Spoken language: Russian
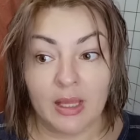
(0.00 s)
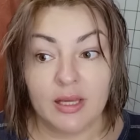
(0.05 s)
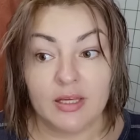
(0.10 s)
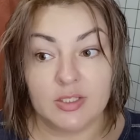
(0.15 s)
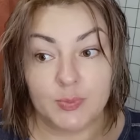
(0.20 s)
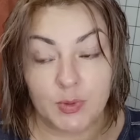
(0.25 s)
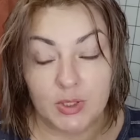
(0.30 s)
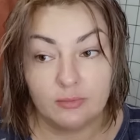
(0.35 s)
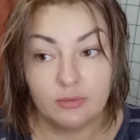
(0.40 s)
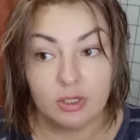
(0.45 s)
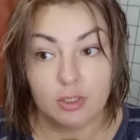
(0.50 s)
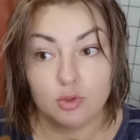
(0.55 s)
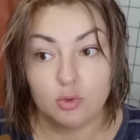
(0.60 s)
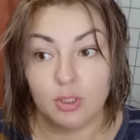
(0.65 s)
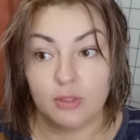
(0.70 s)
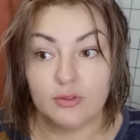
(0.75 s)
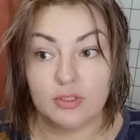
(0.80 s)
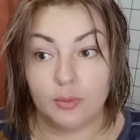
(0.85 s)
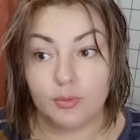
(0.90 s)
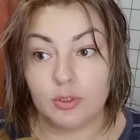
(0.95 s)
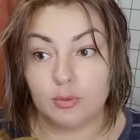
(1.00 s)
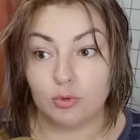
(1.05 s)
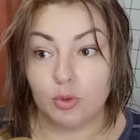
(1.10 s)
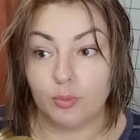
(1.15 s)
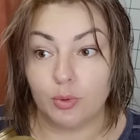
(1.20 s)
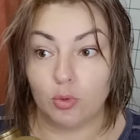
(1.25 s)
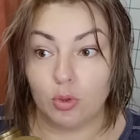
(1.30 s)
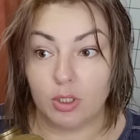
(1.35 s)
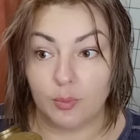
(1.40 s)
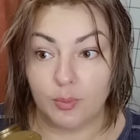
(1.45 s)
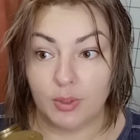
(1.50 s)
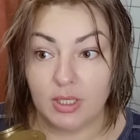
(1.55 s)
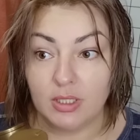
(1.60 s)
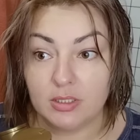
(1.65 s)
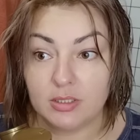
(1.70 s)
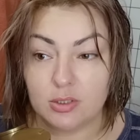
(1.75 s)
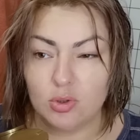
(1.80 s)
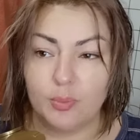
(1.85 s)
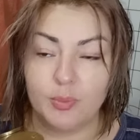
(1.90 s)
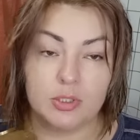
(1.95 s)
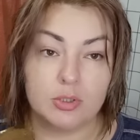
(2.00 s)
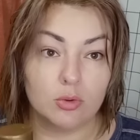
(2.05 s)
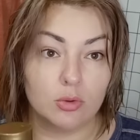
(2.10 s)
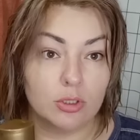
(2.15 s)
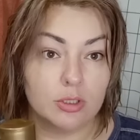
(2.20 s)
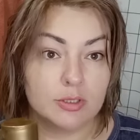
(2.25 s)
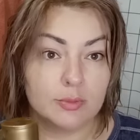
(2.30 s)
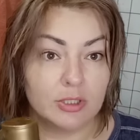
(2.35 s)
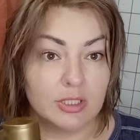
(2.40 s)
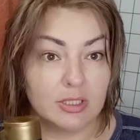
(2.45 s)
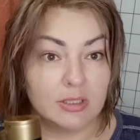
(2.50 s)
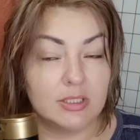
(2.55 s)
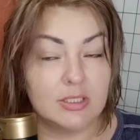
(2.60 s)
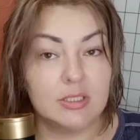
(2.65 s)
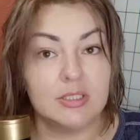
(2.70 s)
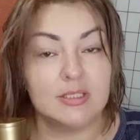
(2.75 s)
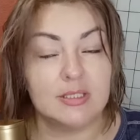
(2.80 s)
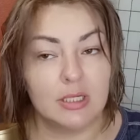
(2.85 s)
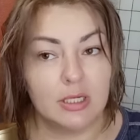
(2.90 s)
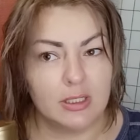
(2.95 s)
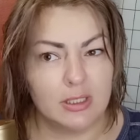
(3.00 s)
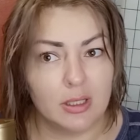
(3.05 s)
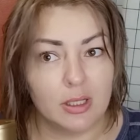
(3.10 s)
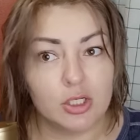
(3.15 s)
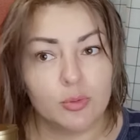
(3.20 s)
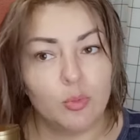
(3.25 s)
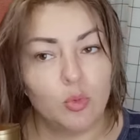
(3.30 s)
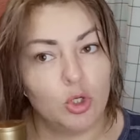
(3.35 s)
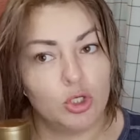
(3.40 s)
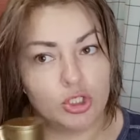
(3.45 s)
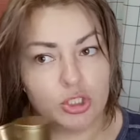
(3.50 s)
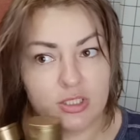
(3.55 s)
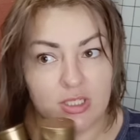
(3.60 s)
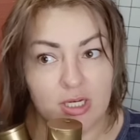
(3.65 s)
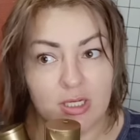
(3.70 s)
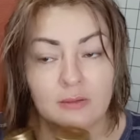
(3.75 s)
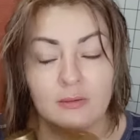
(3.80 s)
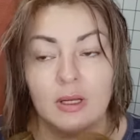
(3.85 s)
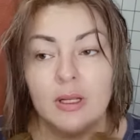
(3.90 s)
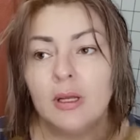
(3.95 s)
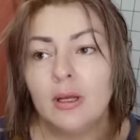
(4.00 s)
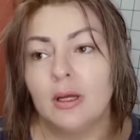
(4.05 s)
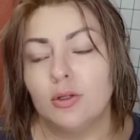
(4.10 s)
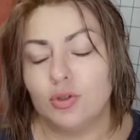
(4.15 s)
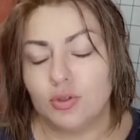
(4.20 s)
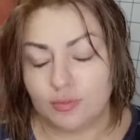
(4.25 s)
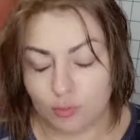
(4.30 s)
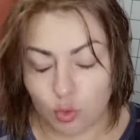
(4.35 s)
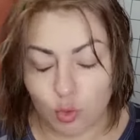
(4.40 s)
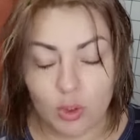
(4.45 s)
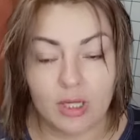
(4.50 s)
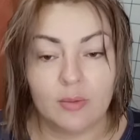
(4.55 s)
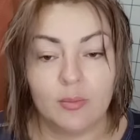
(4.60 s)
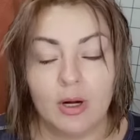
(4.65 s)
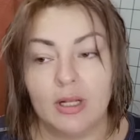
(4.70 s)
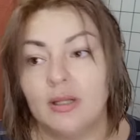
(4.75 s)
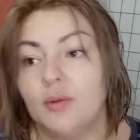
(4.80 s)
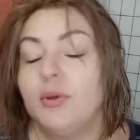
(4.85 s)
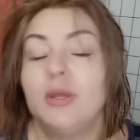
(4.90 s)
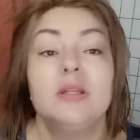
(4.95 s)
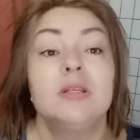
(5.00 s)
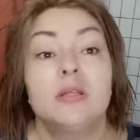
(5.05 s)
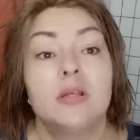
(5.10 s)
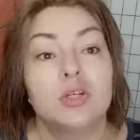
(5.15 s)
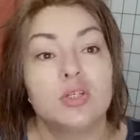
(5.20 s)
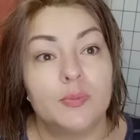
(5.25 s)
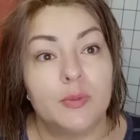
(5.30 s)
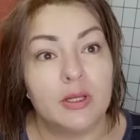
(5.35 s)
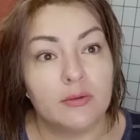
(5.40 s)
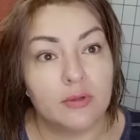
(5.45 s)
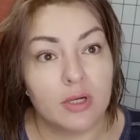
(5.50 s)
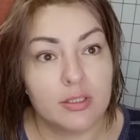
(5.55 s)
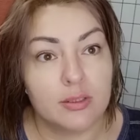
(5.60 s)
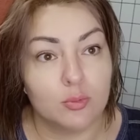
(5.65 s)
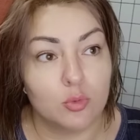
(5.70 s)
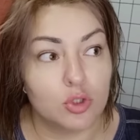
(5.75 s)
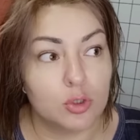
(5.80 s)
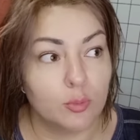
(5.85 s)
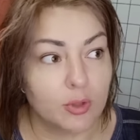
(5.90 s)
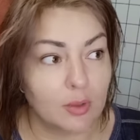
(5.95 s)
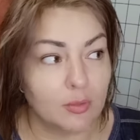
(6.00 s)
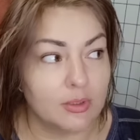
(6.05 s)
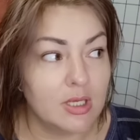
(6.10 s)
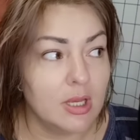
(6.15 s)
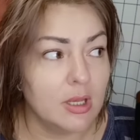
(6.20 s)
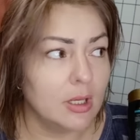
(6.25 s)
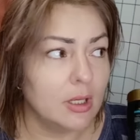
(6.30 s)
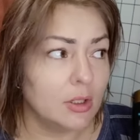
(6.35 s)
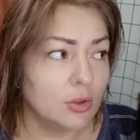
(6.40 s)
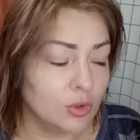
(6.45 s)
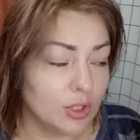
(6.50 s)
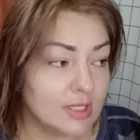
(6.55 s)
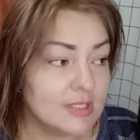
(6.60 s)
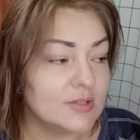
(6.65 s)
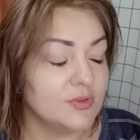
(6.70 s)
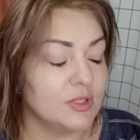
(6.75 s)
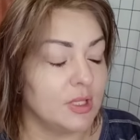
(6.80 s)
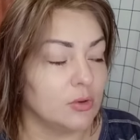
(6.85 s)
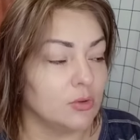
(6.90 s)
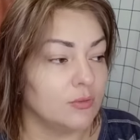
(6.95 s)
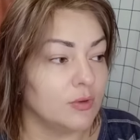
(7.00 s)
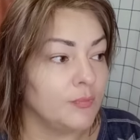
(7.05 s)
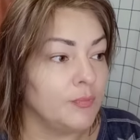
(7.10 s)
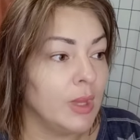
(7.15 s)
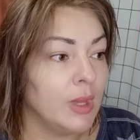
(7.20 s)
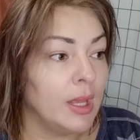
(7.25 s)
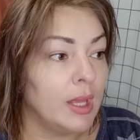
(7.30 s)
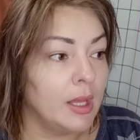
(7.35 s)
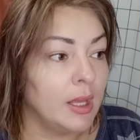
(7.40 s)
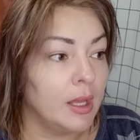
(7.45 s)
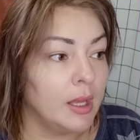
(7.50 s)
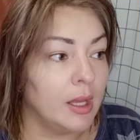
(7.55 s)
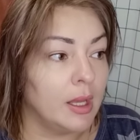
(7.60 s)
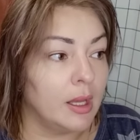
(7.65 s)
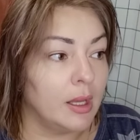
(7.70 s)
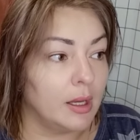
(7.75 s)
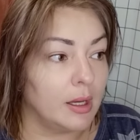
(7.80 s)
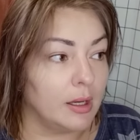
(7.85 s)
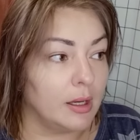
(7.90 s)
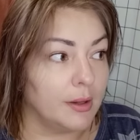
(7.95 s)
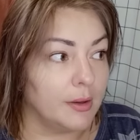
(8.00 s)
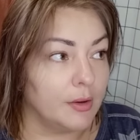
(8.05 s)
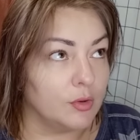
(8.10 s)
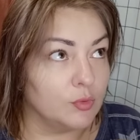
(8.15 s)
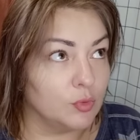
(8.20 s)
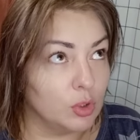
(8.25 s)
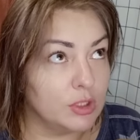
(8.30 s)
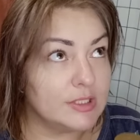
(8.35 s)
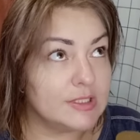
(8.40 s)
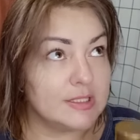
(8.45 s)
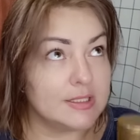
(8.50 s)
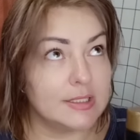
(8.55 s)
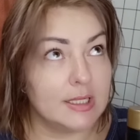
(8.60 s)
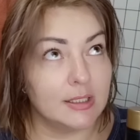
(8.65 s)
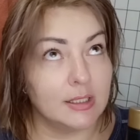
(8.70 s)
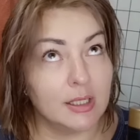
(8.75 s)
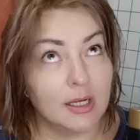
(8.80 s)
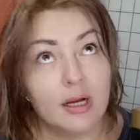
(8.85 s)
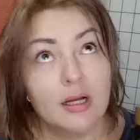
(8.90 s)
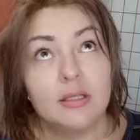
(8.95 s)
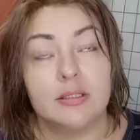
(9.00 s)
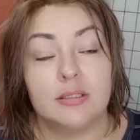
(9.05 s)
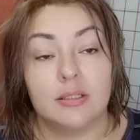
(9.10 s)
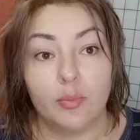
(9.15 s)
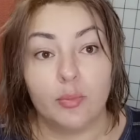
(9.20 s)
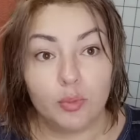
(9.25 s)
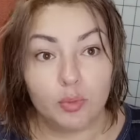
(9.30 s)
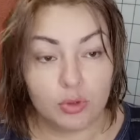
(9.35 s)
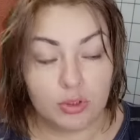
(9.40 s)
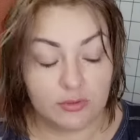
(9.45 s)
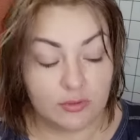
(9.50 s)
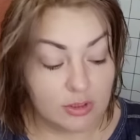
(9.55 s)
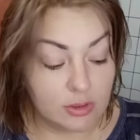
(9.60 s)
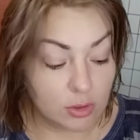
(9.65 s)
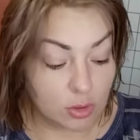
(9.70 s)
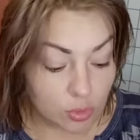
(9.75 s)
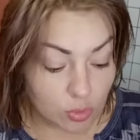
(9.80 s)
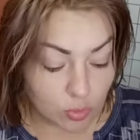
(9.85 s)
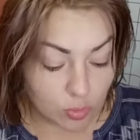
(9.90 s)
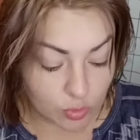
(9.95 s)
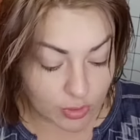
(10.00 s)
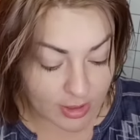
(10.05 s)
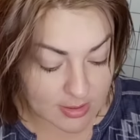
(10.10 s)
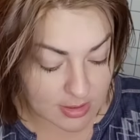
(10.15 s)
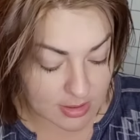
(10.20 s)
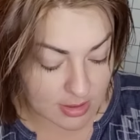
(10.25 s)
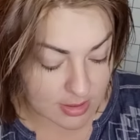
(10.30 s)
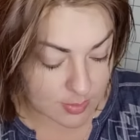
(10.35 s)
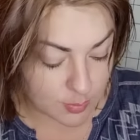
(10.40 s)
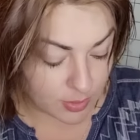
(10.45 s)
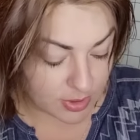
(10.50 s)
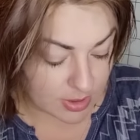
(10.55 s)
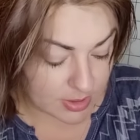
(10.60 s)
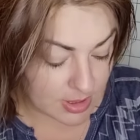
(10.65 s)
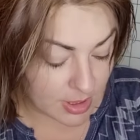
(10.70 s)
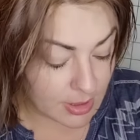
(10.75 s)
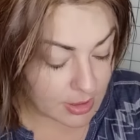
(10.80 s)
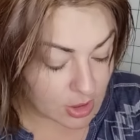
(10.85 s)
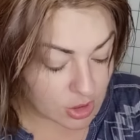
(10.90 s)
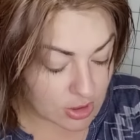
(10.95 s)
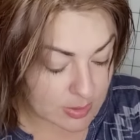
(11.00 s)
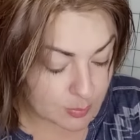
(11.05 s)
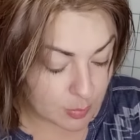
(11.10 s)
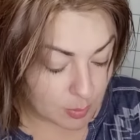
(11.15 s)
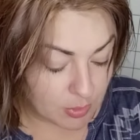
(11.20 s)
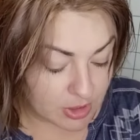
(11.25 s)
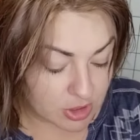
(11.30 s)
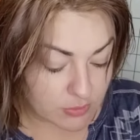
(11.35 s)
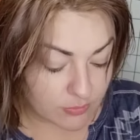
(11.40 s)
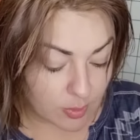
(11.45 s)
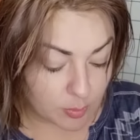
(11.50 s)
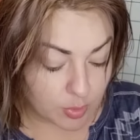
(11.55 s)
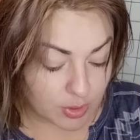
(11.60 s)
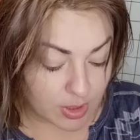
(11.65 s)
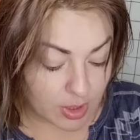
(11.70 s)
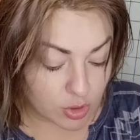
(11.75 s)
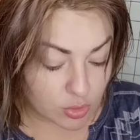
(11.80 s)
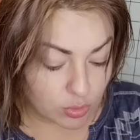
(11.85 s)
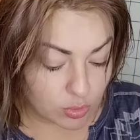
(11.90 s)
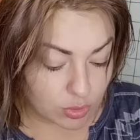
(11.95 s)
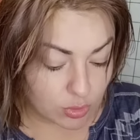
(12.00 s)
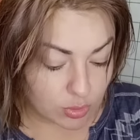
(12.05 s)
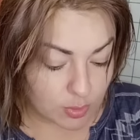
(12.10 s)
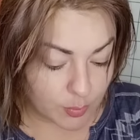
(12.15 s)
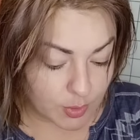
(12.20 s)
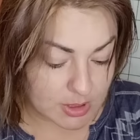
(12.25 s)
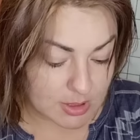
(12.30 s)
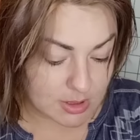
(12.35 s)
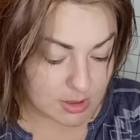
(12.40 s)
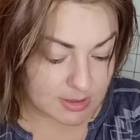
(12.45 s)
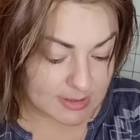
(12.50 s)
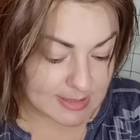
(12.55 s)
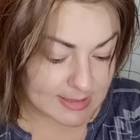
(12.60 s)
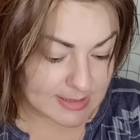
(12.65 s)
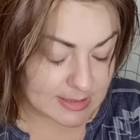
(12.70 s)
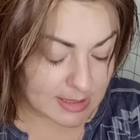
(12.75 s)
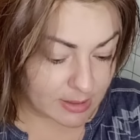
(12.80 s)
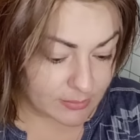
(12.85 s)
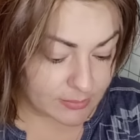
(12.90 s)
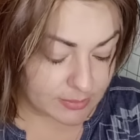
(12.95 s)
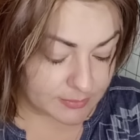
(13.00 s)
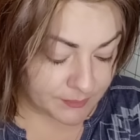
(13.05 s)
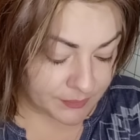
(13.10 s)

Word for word: С первого раза у меня всегда почему-то плохо пенится, но опять сколько смотря нанести, средний, даже больше среднего. То есть, ну нормально пенится, даже с первого раза можно промыть. Но я со второго. А, волосы слегка запутывает. Ну, у нас здесь, по идее, я сейчас поближе вам покажу, кто-то просил состав